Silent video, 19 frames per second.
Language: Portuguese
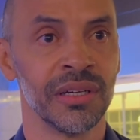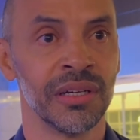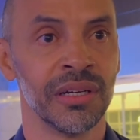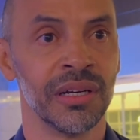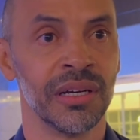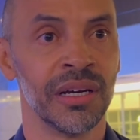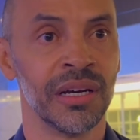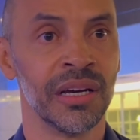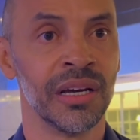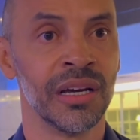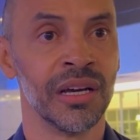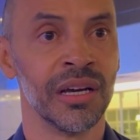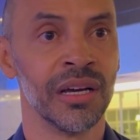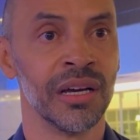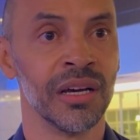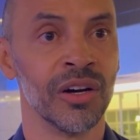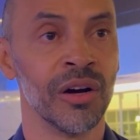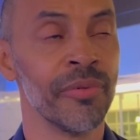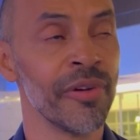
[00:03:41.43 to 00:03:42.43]

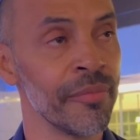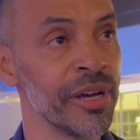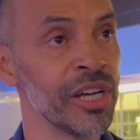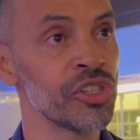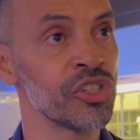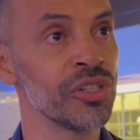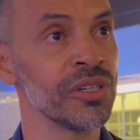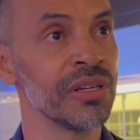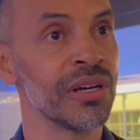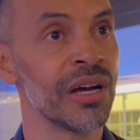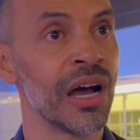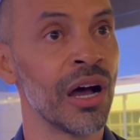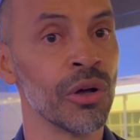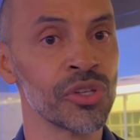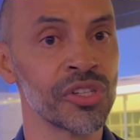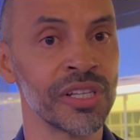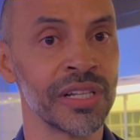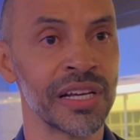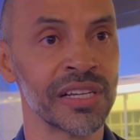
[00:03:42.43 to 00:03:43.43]
É, obviamente, a
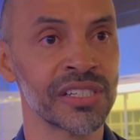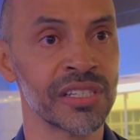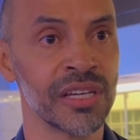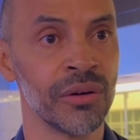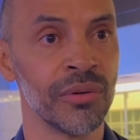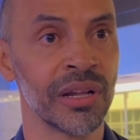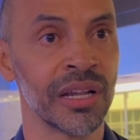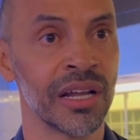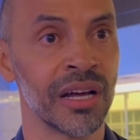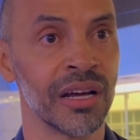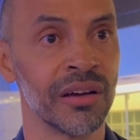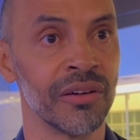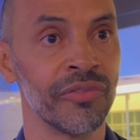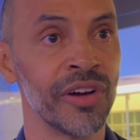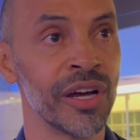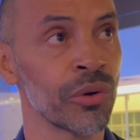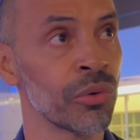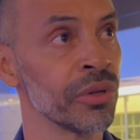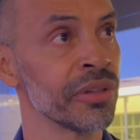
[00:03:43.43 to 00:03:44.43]
oscilação ela
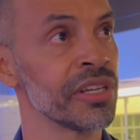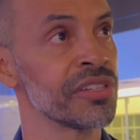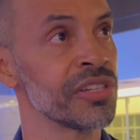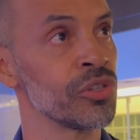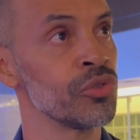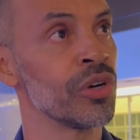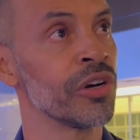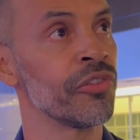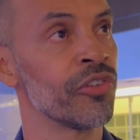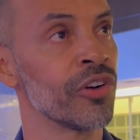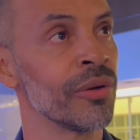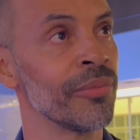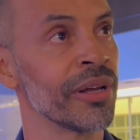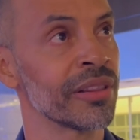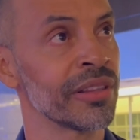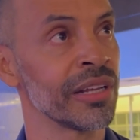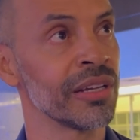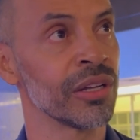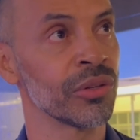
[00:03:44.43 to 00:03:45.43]
vai acontecer de uma forma
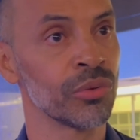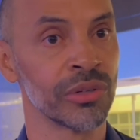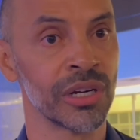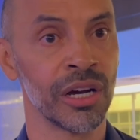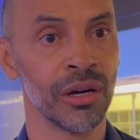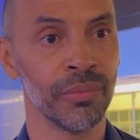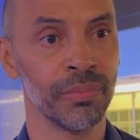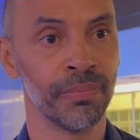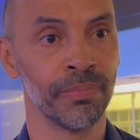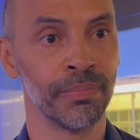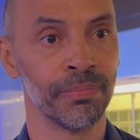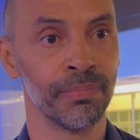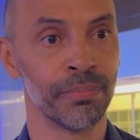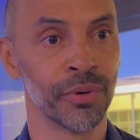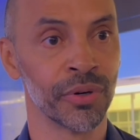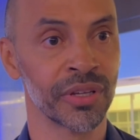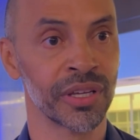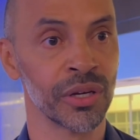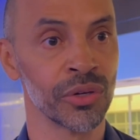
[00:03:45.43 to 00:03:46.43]
tão natural
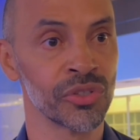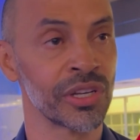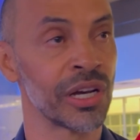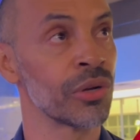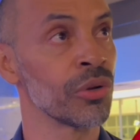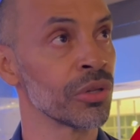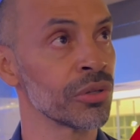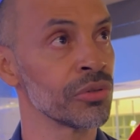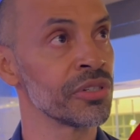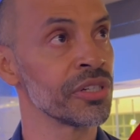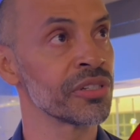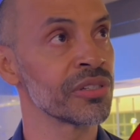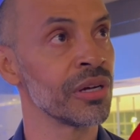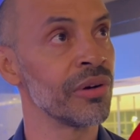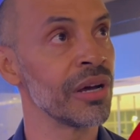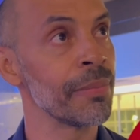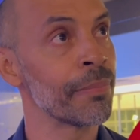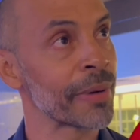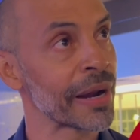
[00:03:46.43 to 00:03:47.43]
porque os garotos
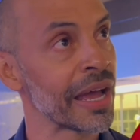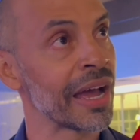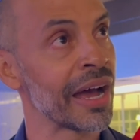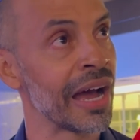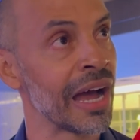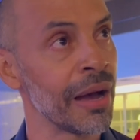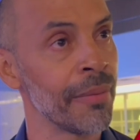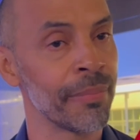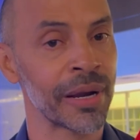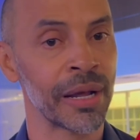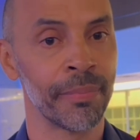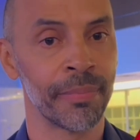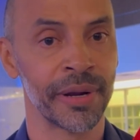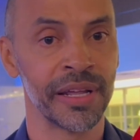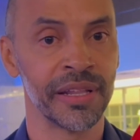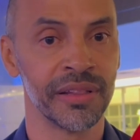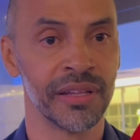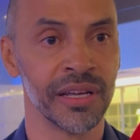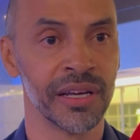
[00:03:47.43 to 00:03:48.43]
estão aí para errar, para
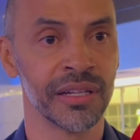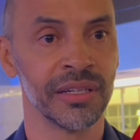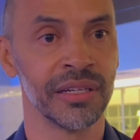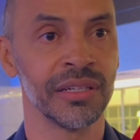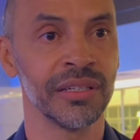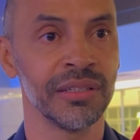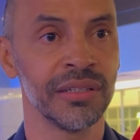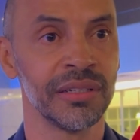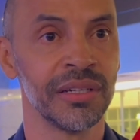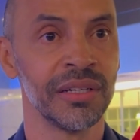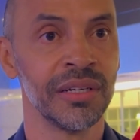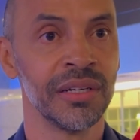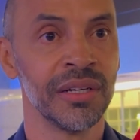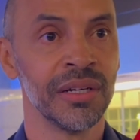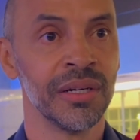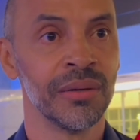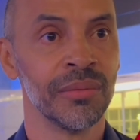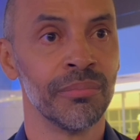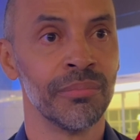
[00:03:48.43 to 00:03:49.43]
aprender, né?
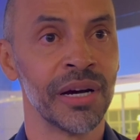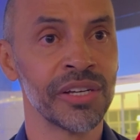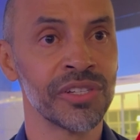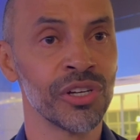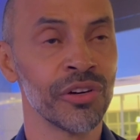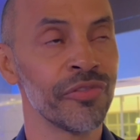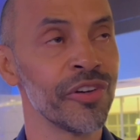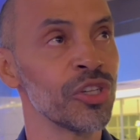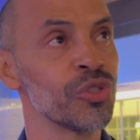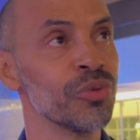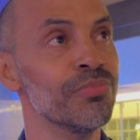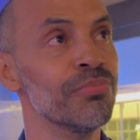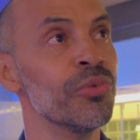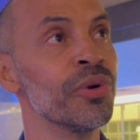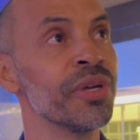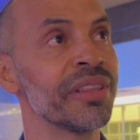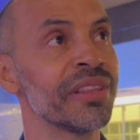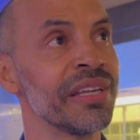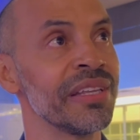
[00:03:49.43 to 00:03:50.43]
Mas eu vejo
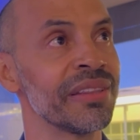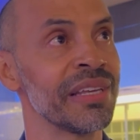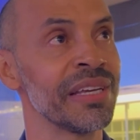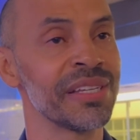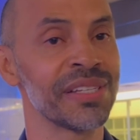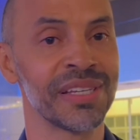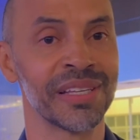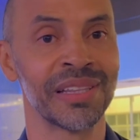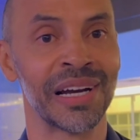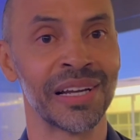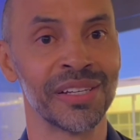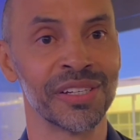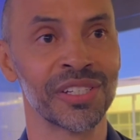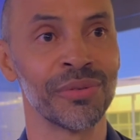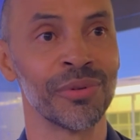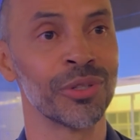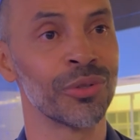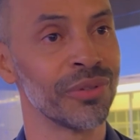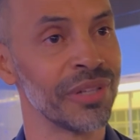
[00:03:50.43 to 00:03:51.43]
muita intensidade
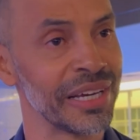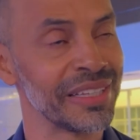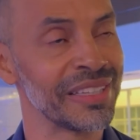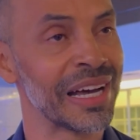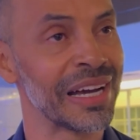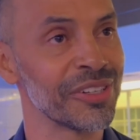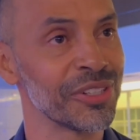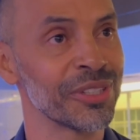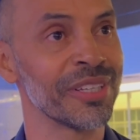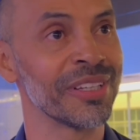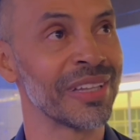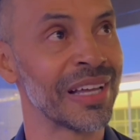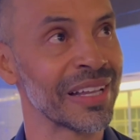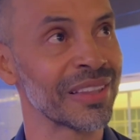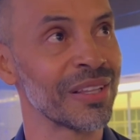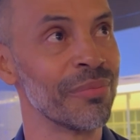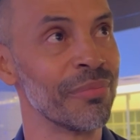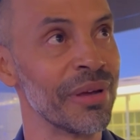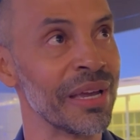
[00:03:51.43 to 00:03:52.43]
acima de tudo. A idade te dá
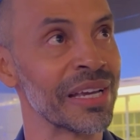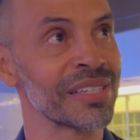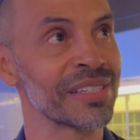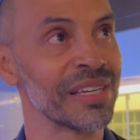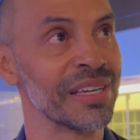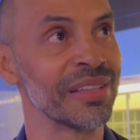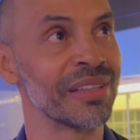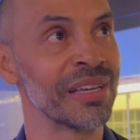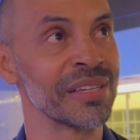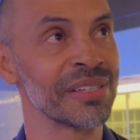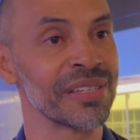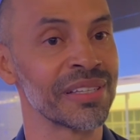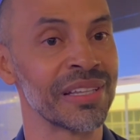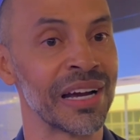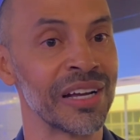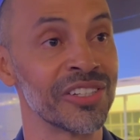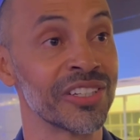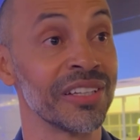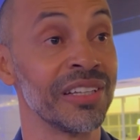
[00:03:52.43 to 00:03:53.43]
também essa
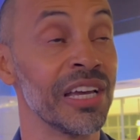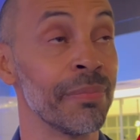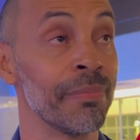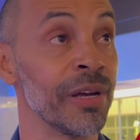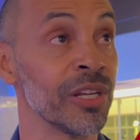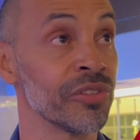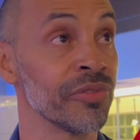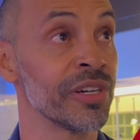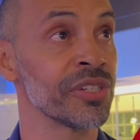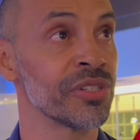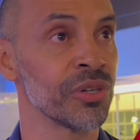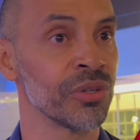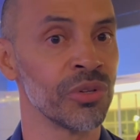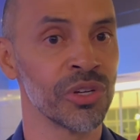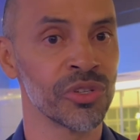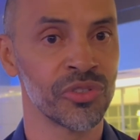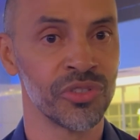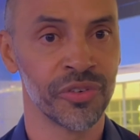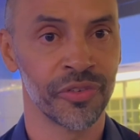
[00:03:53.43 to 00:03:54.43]
intensidade, que de repente vai ser o
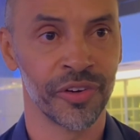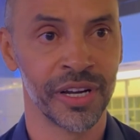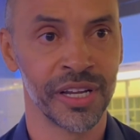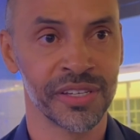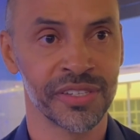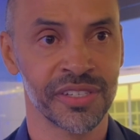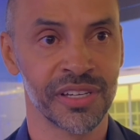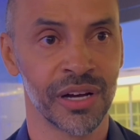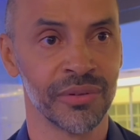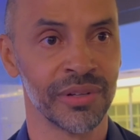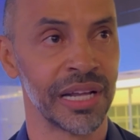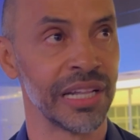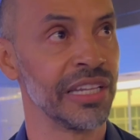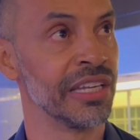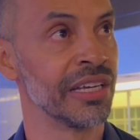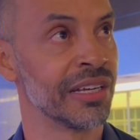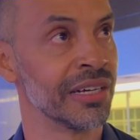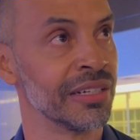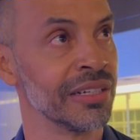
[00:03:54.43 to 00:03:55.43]
nosso diferencial na
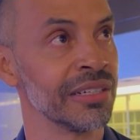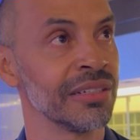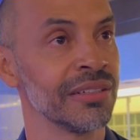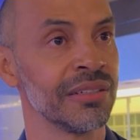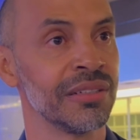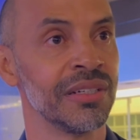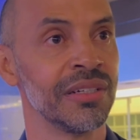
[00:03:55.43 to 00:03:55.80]
liga, né?